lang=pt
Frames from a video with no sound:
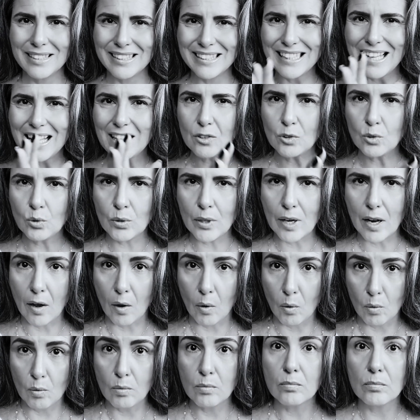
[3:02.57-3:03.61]

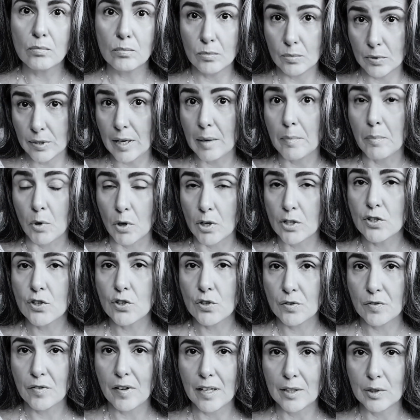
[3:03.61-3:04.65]
natural, que a morte
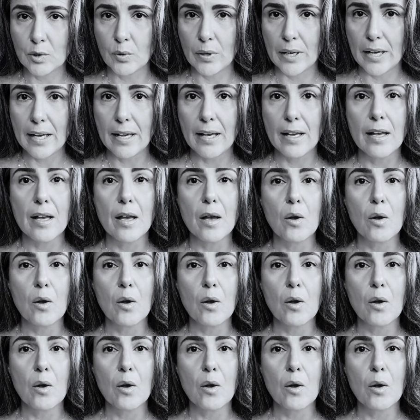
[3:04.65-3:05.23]
de fato é,